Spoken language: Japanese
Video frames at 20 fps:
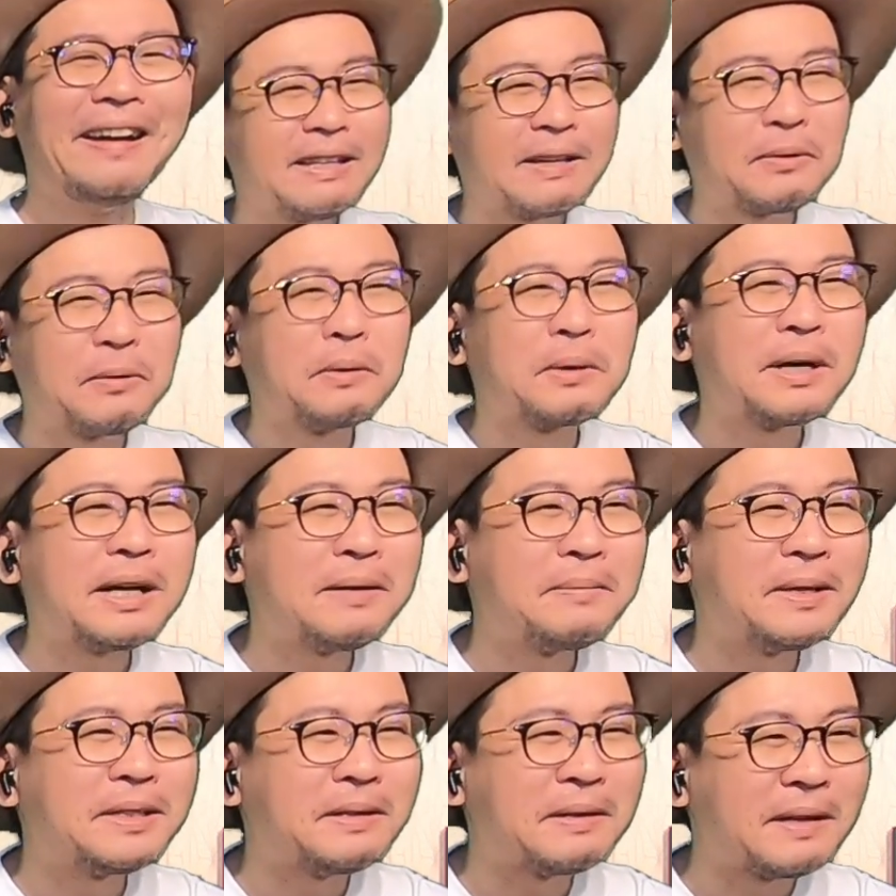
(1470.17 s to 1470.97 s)
今
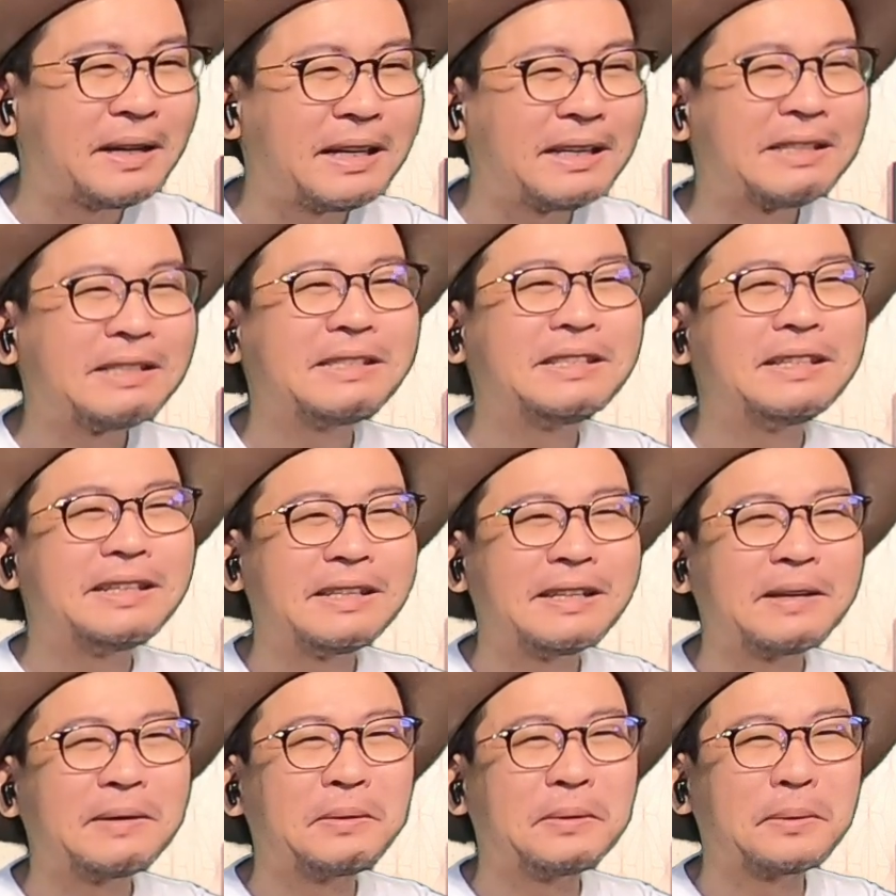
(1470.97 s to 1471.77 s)
回までの話で
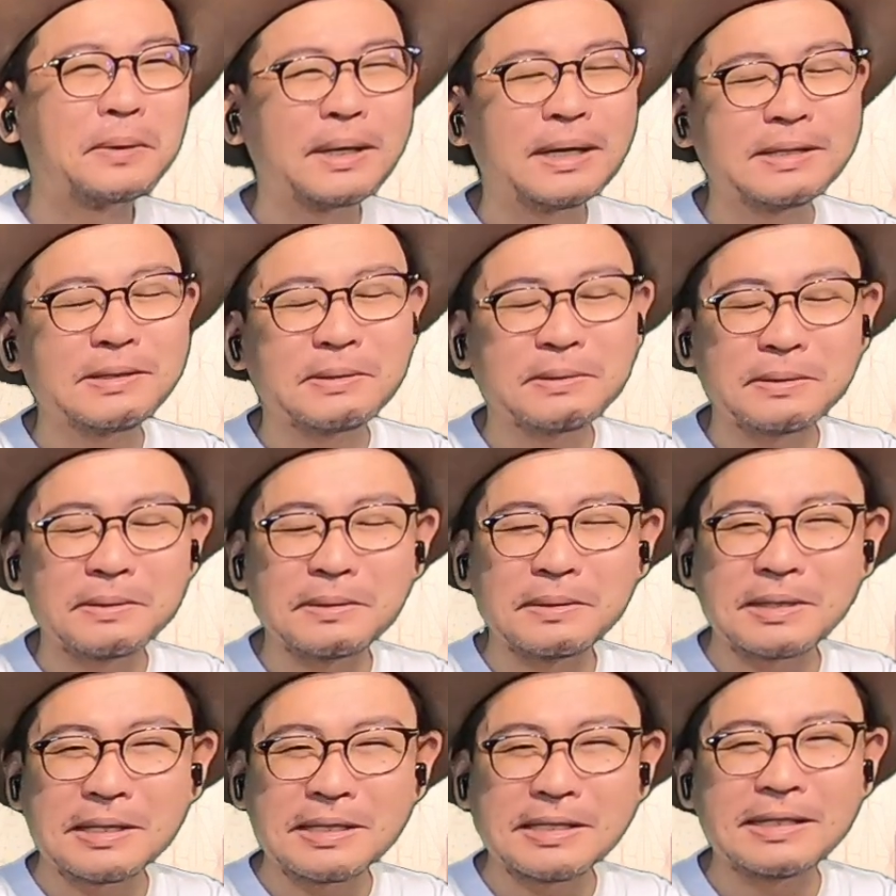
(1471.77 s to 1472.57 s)
ねこの家族の
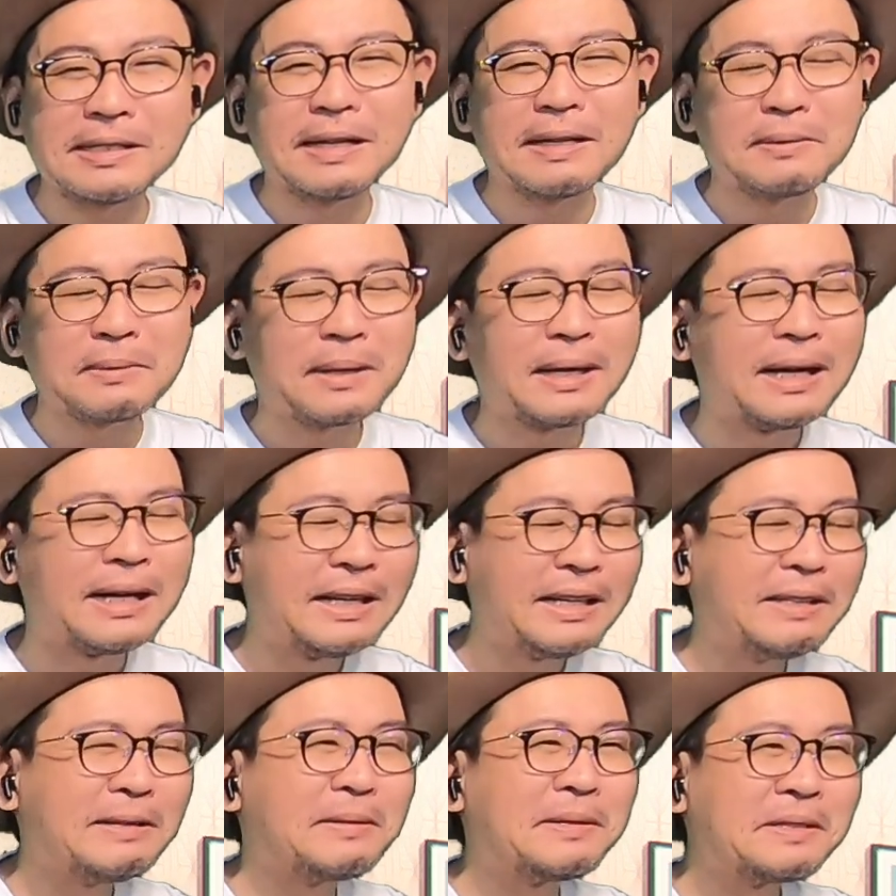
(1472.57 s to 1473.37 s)
絆とか
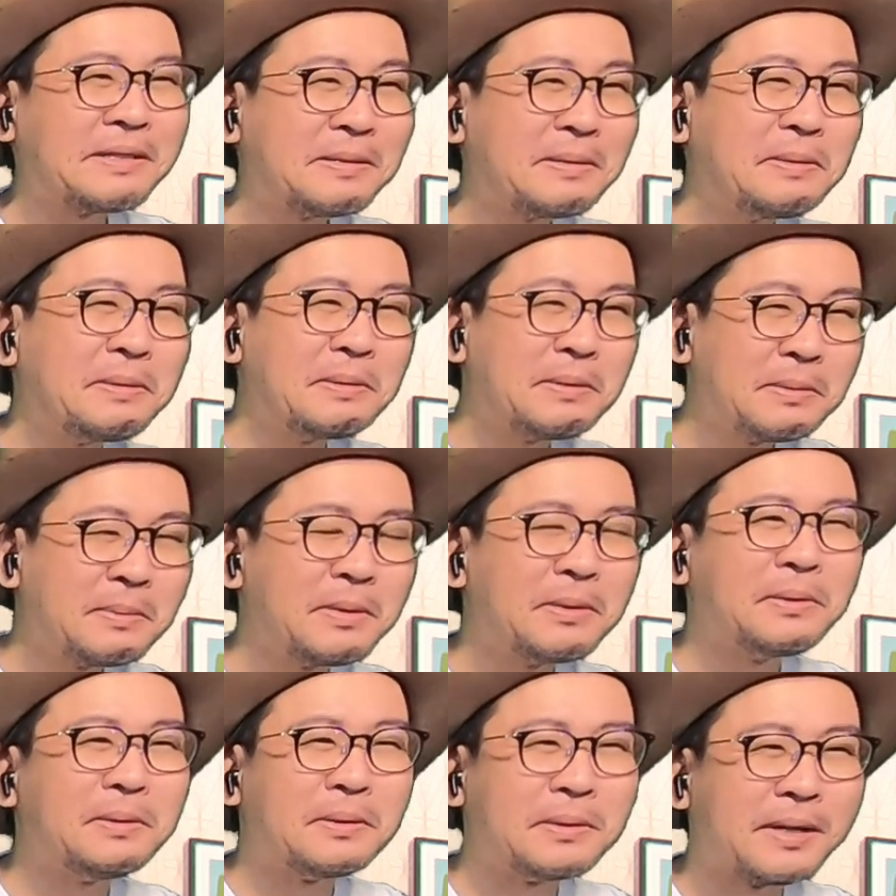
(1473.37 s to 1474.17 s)
愛とかそういう
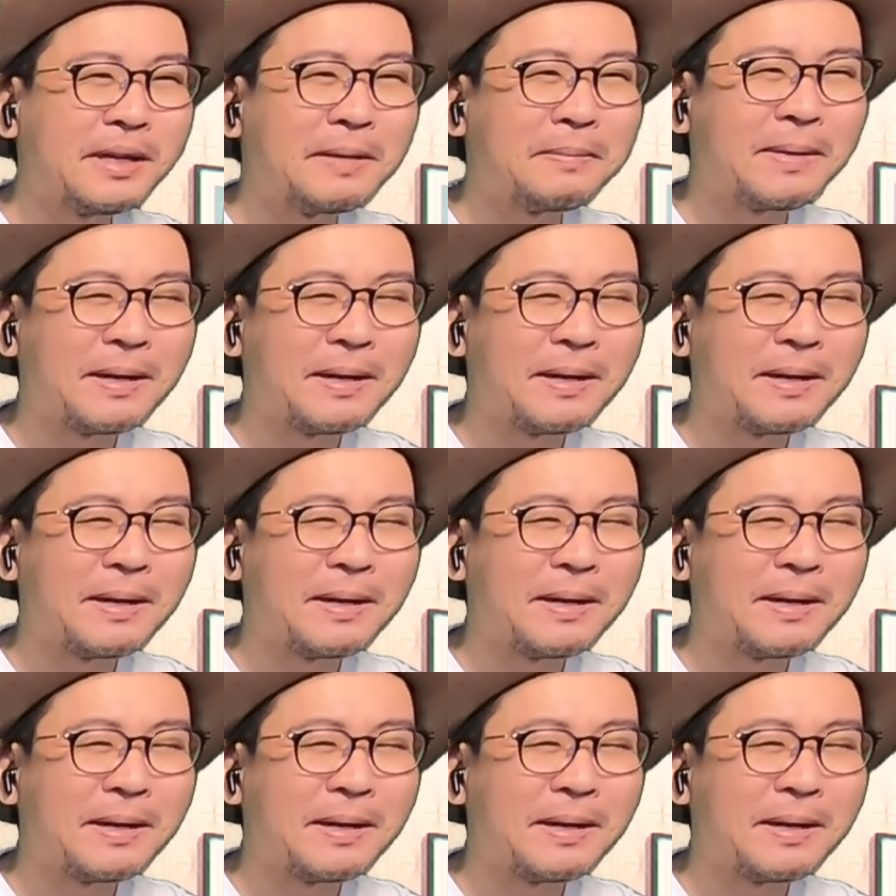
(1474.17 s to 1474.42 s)
ものをね、